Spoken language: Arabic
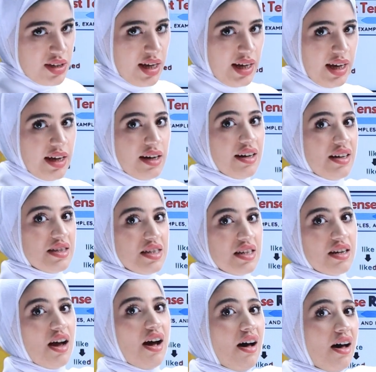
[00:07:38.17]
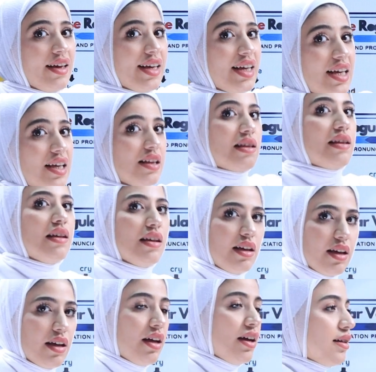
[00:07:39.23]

ساكن رح تصير اي اي دي